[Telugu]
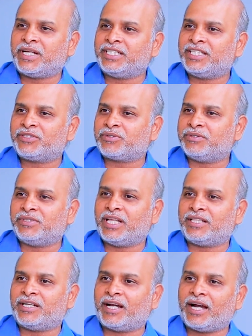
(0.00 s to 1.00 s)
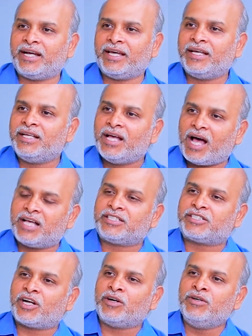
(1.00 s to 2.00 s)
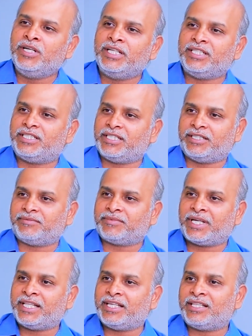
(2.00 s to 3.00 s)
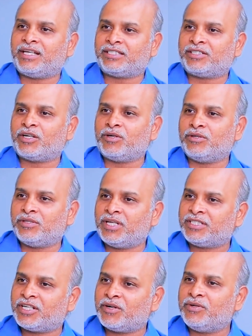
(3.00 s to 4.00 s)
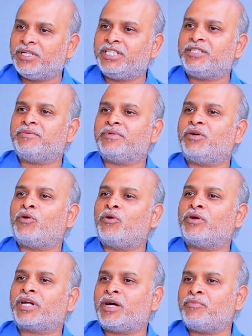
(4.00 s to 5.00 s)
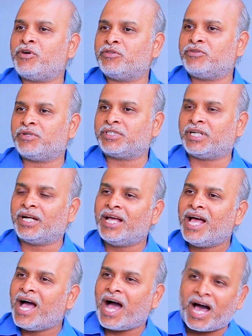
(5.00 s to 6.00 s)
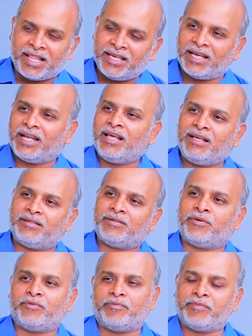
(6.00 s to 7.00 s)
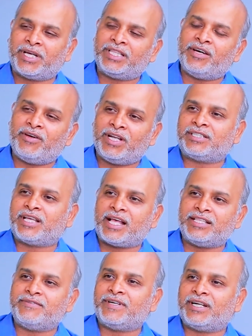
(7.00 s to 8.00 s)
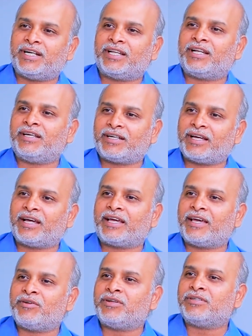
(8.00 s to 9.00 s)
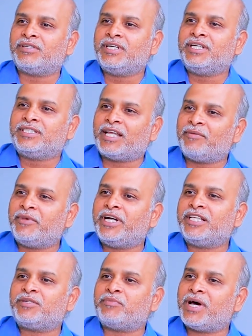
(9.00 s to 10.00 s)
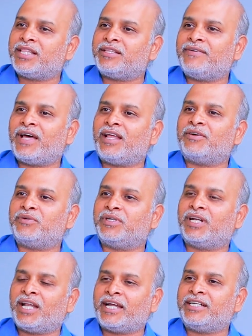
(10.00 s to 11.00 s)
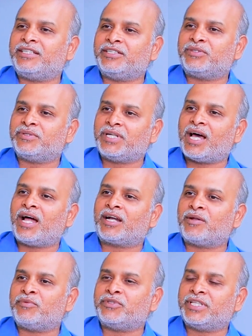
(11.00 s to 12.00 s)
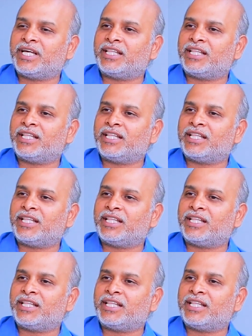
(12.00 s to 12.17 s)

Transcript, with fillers: పనిచేసుకుంటూ వెళ్తున్నారు అంటే ఆ స్ట్రగుల్ నుంచి ఏదైతే ఆ స్ట్రగుల్ ఉందో ఆ స్ట్రగుల్ నుంచి ఓవర్కమ్ అవుతూ వస్తున్నారు అది ఎలా మిగతా వాళ్ళకి సాధ్యమైన అంటారా కేవలం సెలబ్రిటీస్ మాత్రమే ఎలా లైట్ తీసుకునే అట్లా ముందుకు